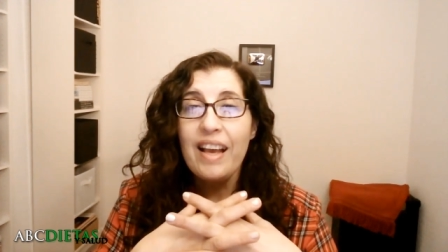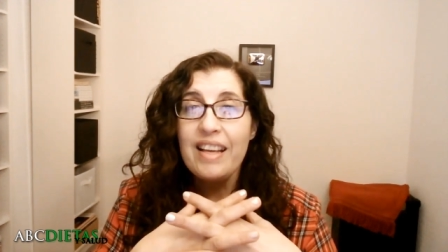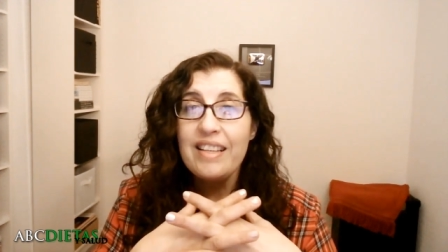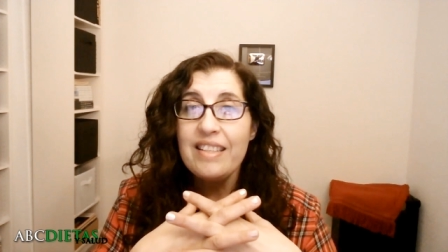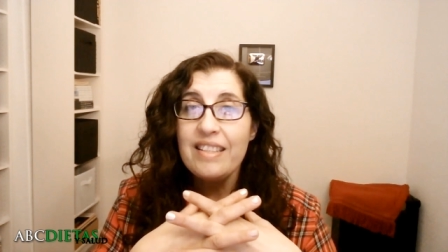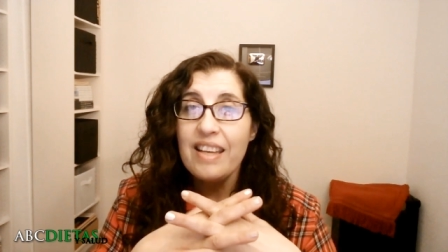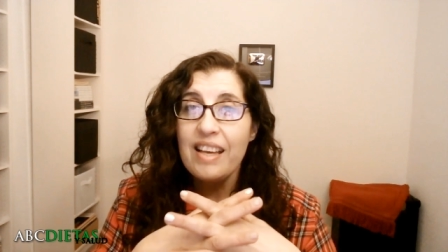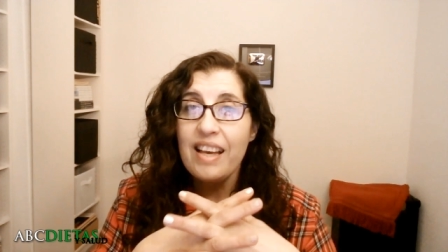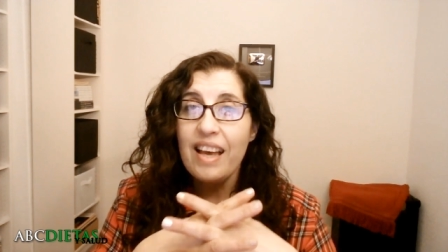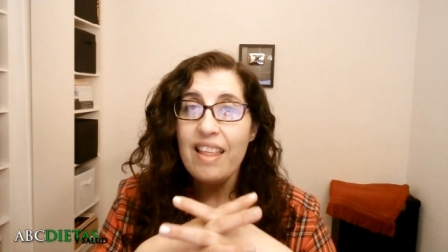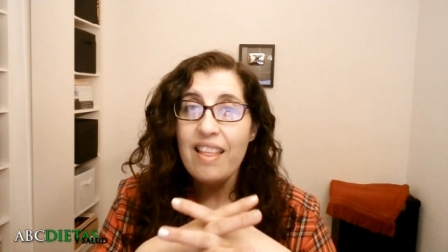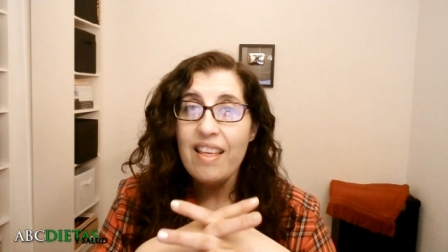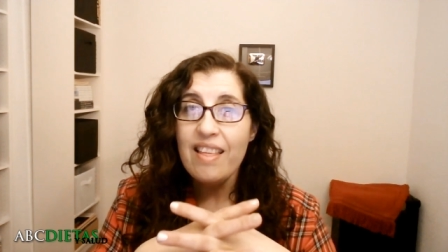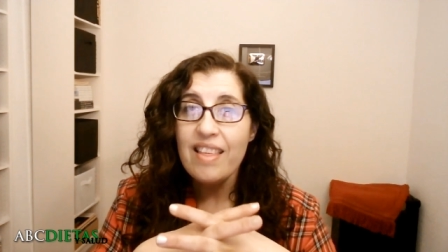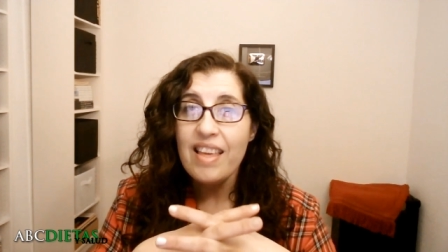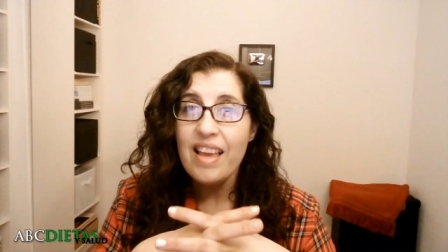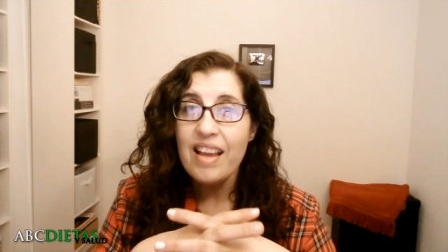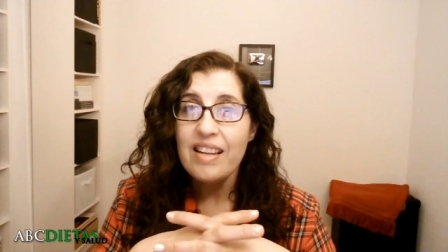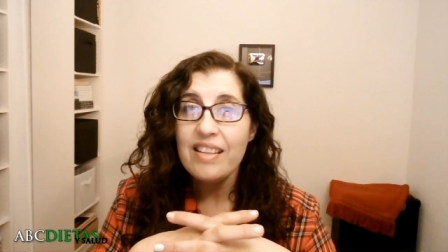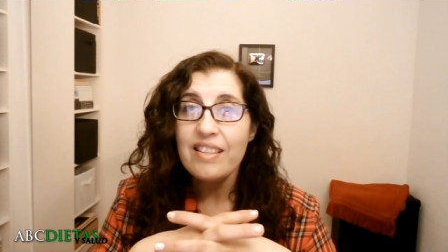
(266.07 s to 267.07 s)
casi cada
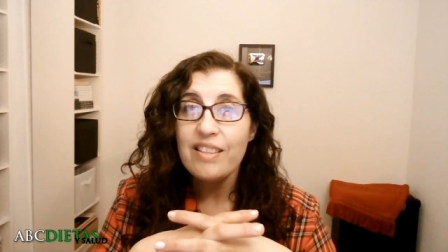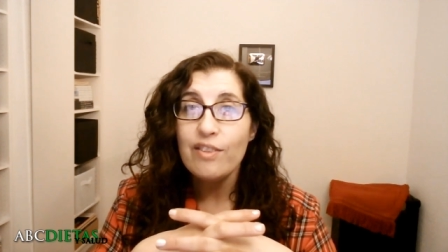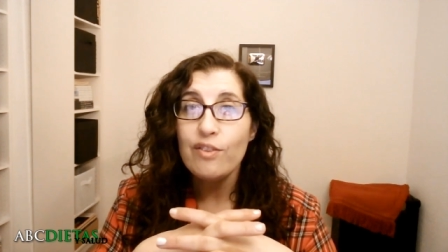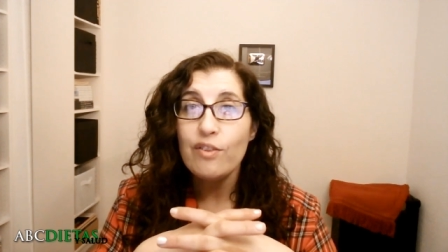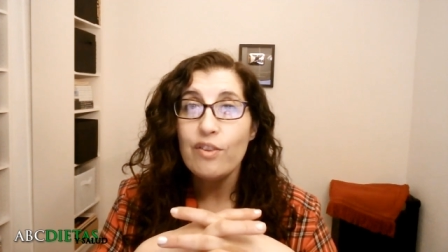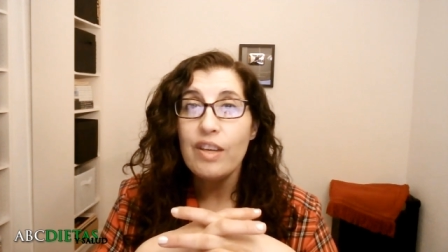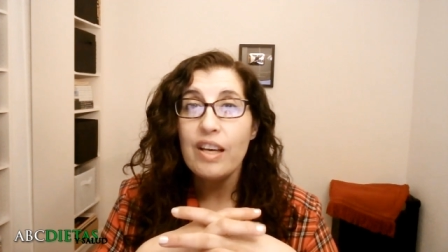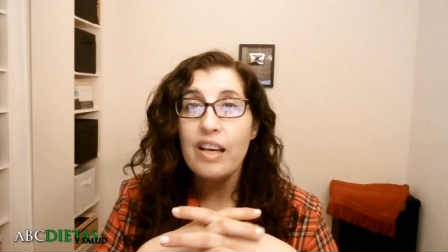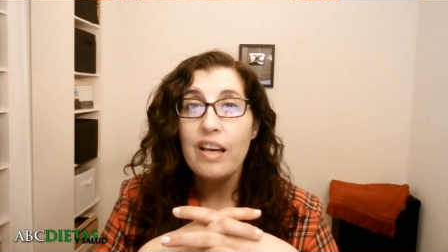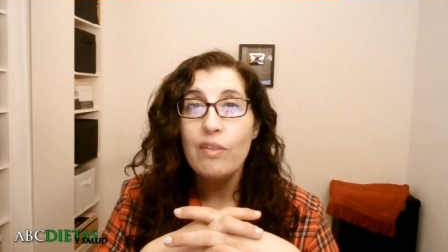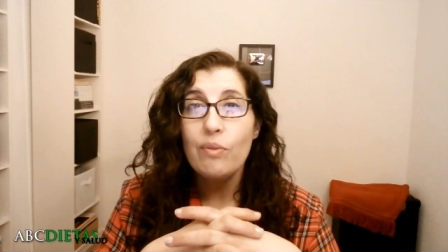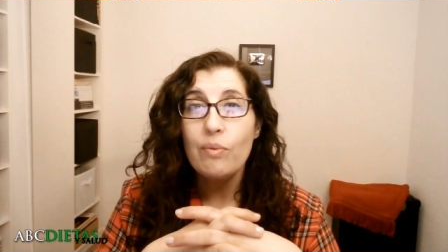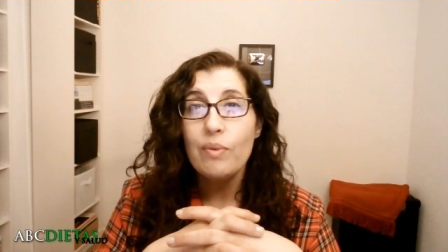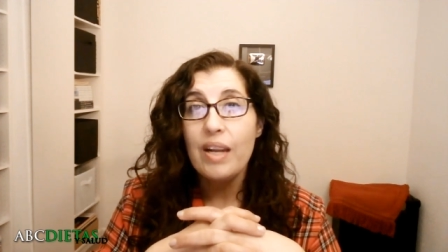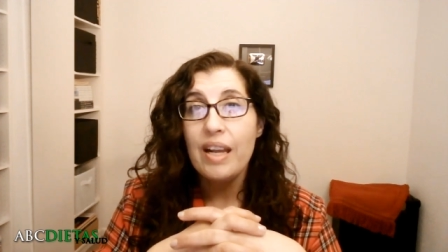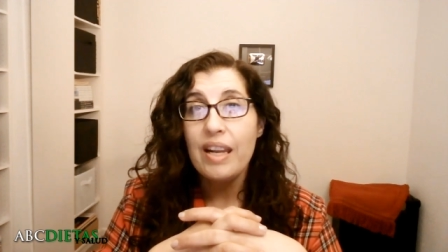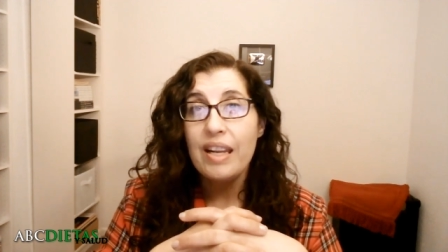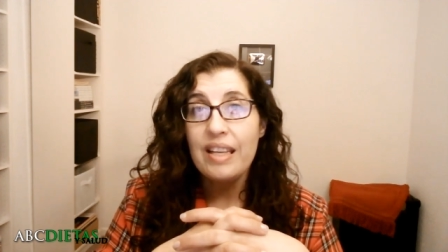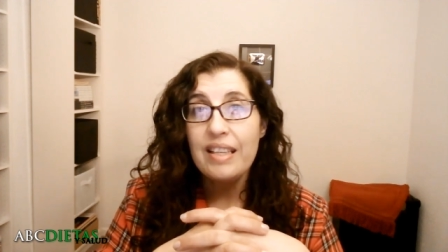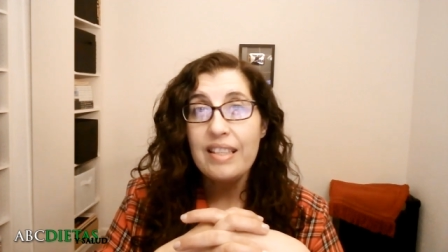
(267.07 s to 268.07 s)
día les estoy dejando
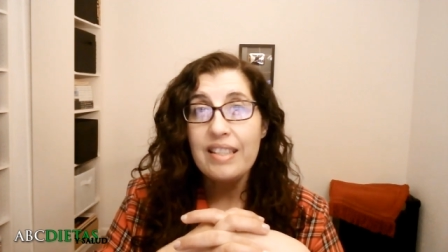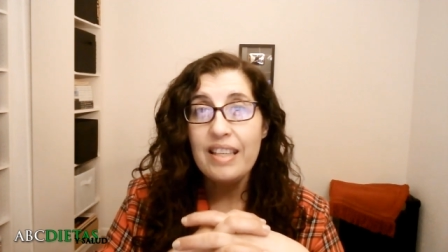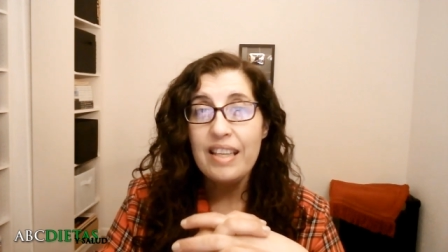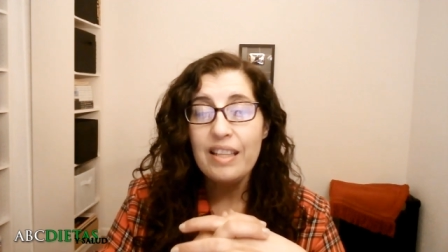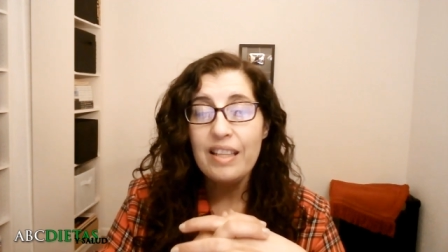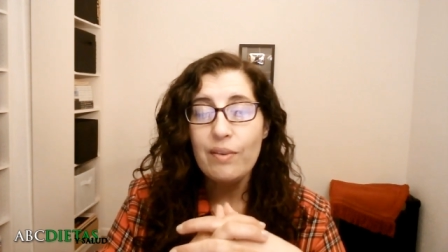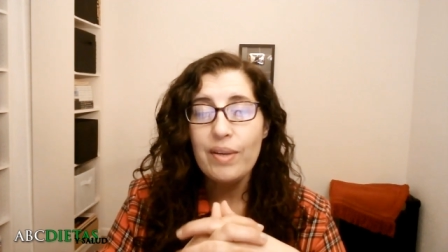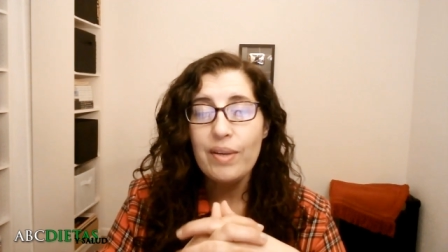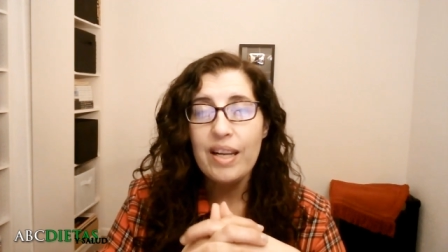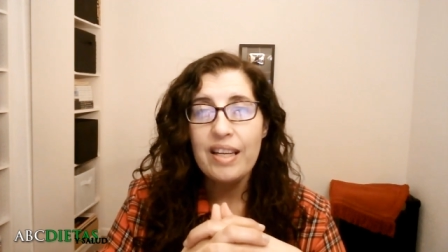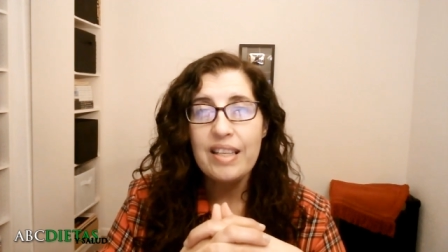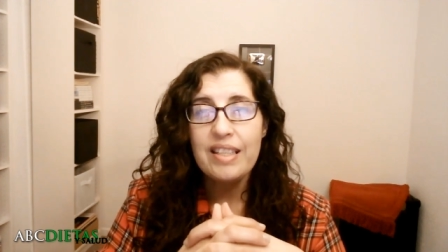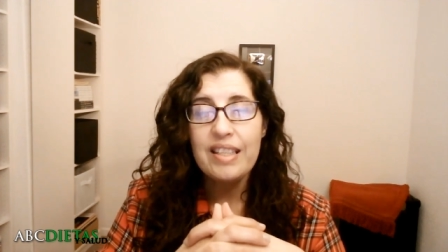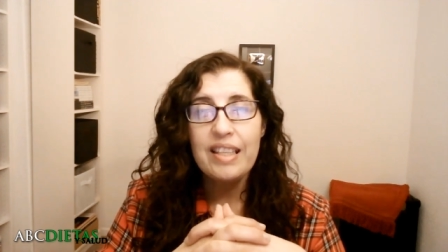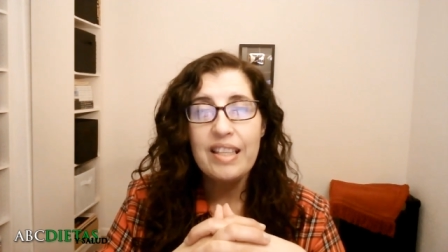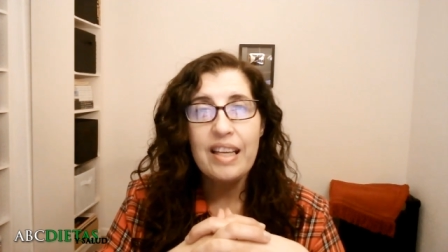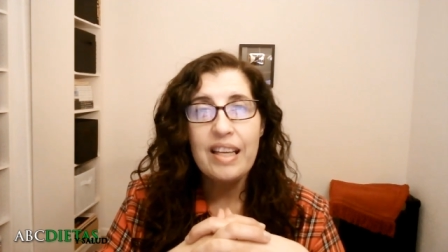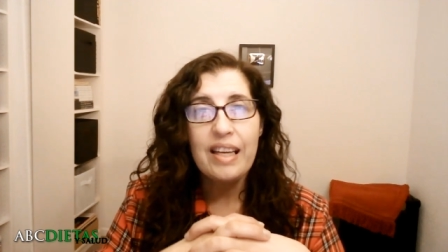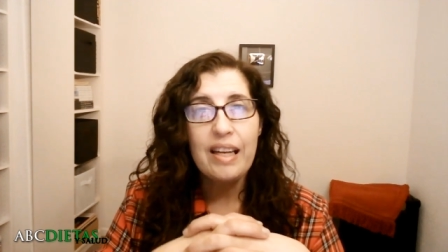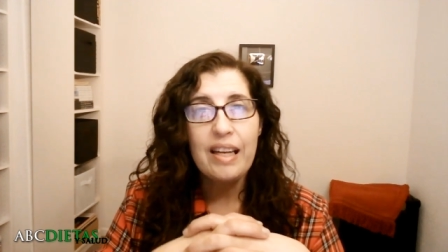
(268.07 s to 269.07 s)
una receta, una
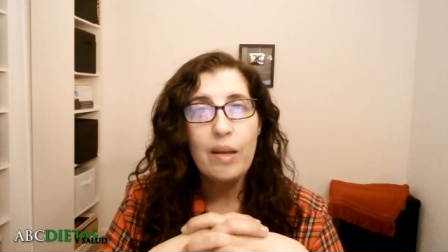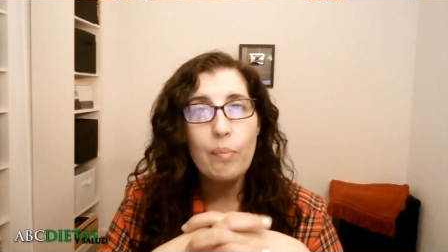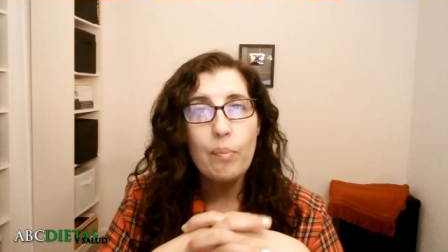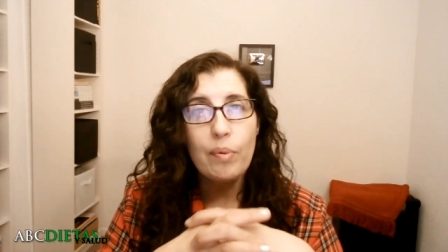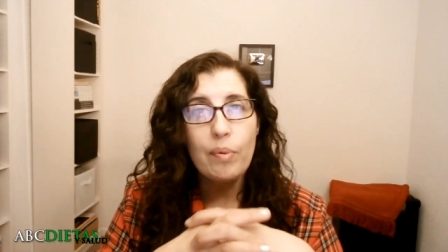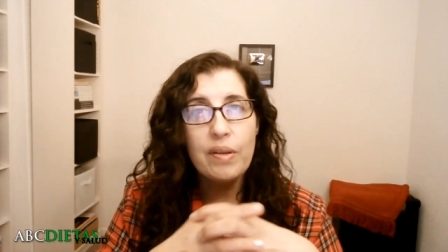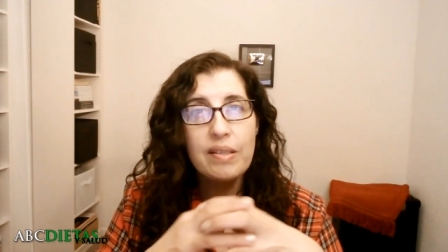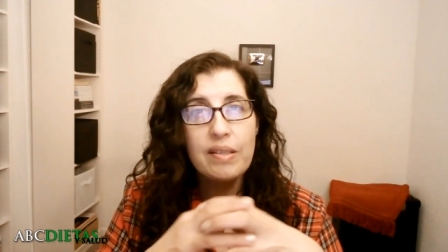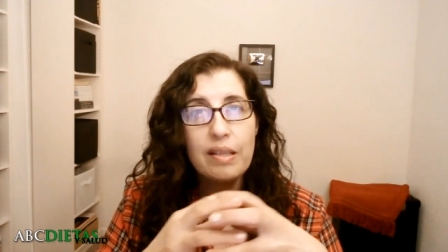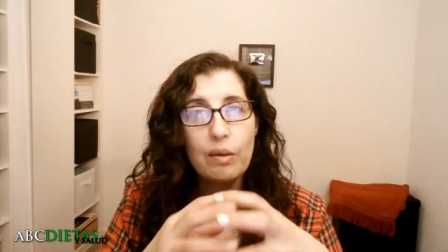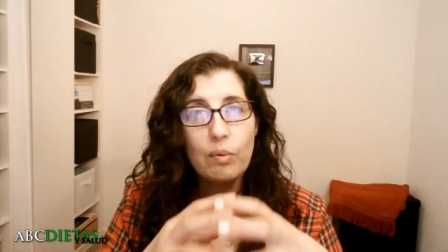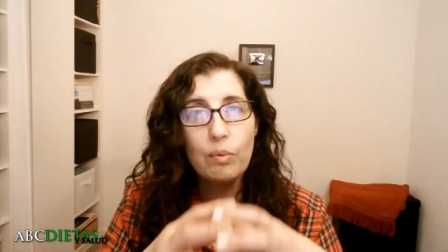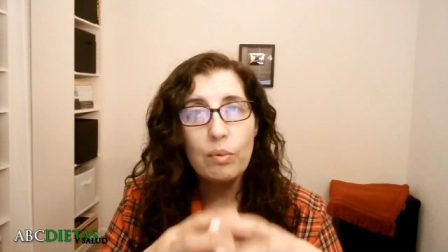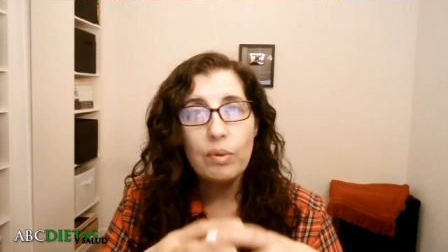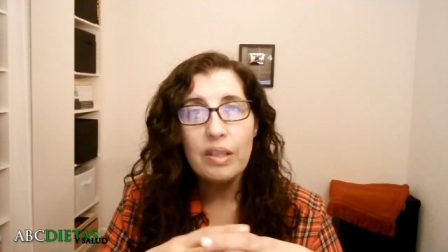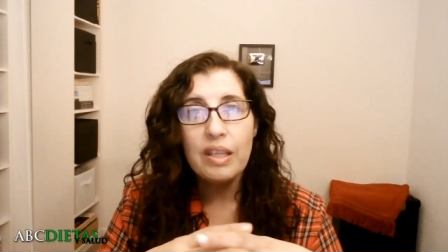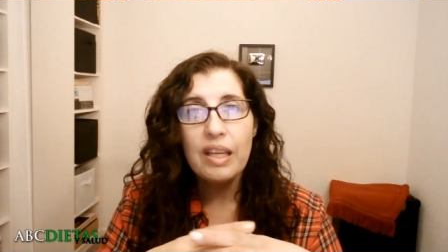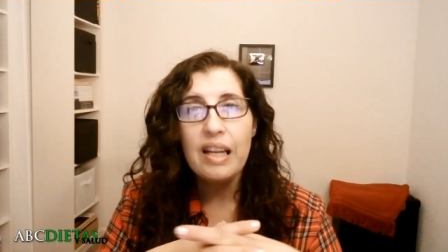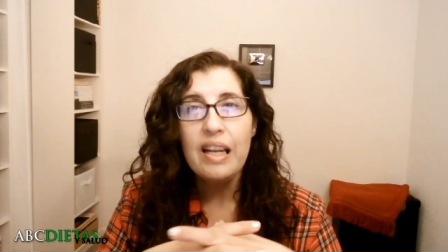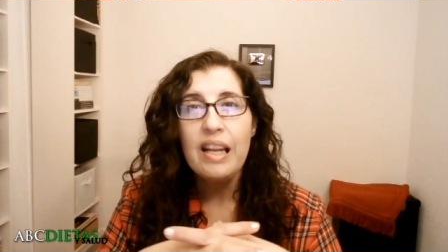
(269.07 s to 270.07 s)
receta que les puede ser
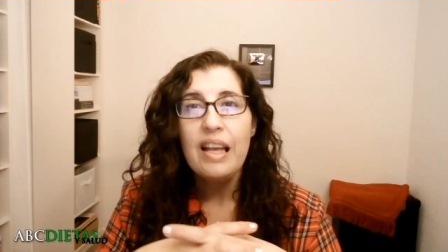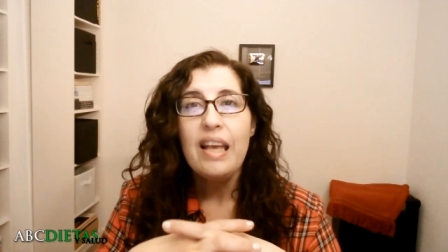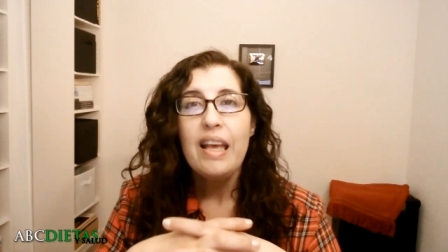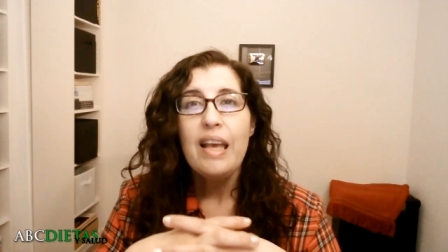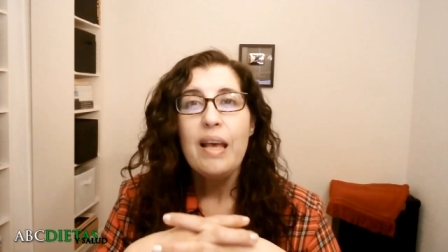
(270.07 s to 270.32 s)
útil